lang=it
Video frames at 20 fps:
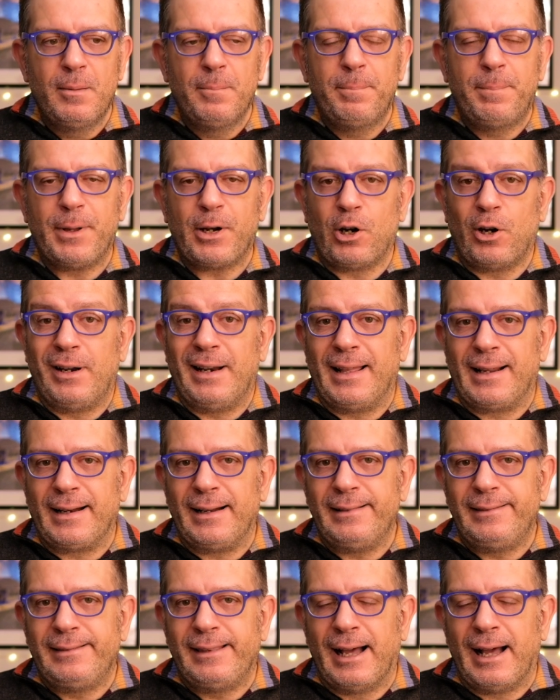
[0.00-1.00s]
però la
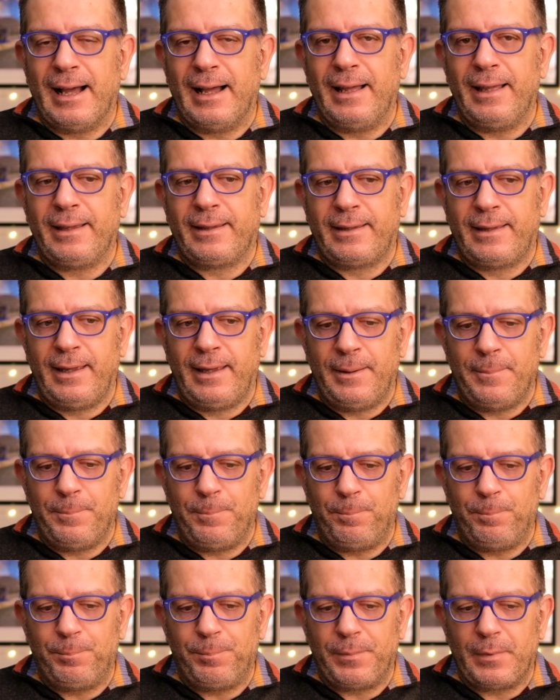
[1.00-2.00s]
realtà è che